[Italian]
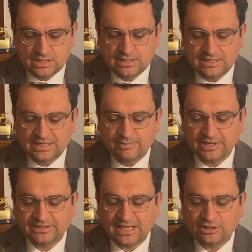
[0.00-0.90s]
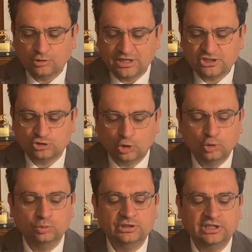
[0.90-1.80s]
La libertà non è solo
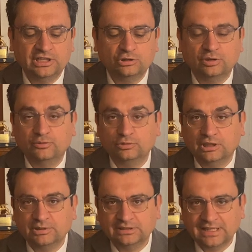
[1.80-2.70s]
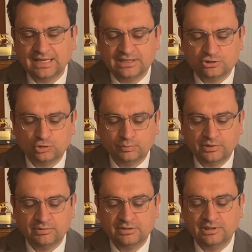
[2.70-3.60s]
un diritto fondamentale e
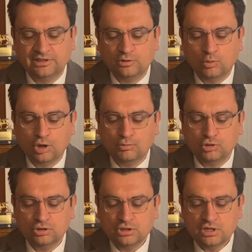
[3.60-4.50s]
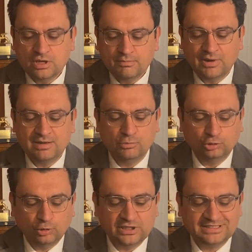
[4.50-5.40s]
insopprimibile dell'uomo, ma il
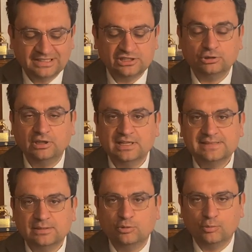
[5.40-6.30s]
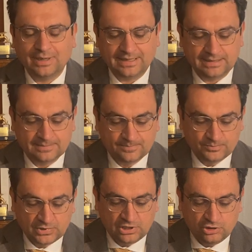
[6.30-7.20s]
motore stesso dell'azione umana.
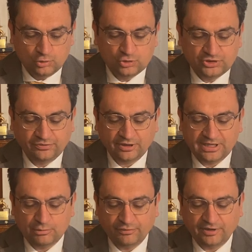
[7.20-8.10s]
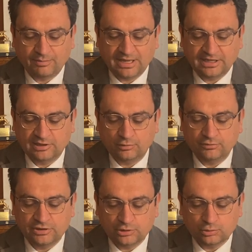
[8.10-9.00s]
Non ci faremo fermare da un
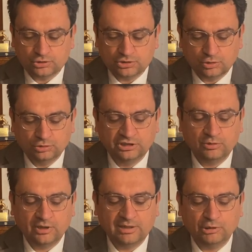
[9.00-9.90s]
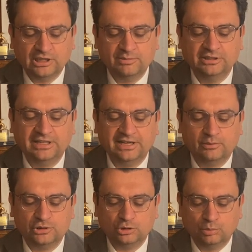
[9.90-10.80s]
virus, continueremo ad alimentare
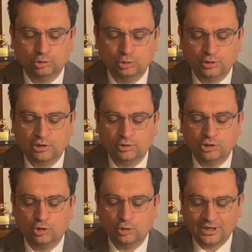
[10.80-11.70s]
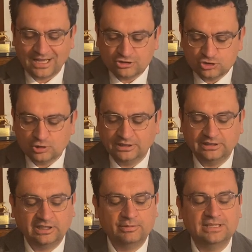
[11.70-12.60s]
questo motore con il coraggio e la
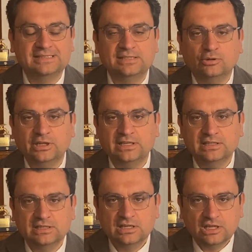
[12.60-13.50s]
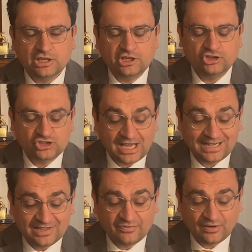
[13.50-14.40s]
determinazione che già
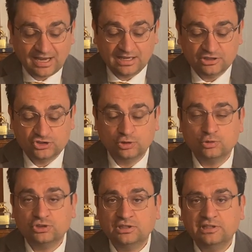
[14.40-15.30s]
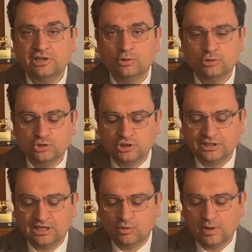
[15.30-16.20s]
anni fa ci consentirono di uscire
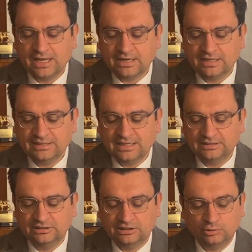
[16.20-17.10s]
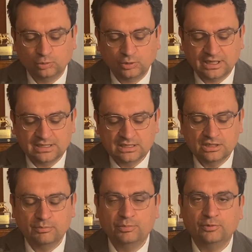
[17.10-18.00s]
dalla guerra e dalla dittatura
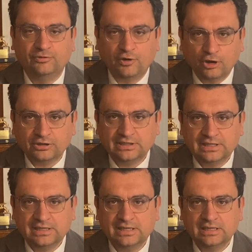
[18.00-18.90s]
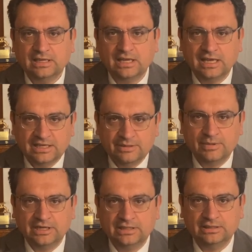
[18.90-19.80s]
più forte e
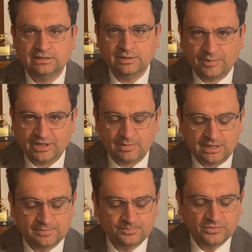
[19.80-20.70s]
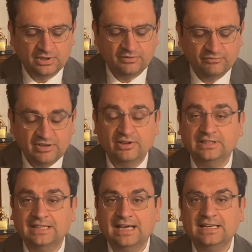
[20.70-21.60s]
liberi di prima. Viva
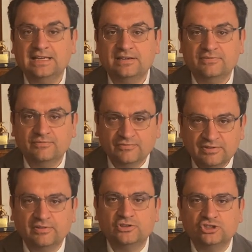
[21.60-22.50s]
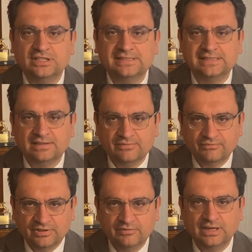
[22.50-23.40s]
l'Italia, viva Vicenza,
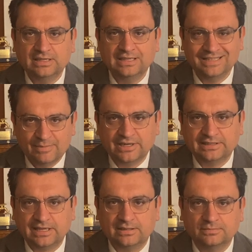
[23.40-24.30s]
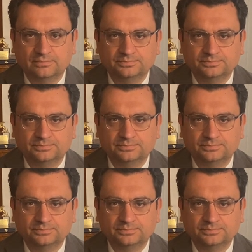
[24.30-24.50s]
viva la libertà!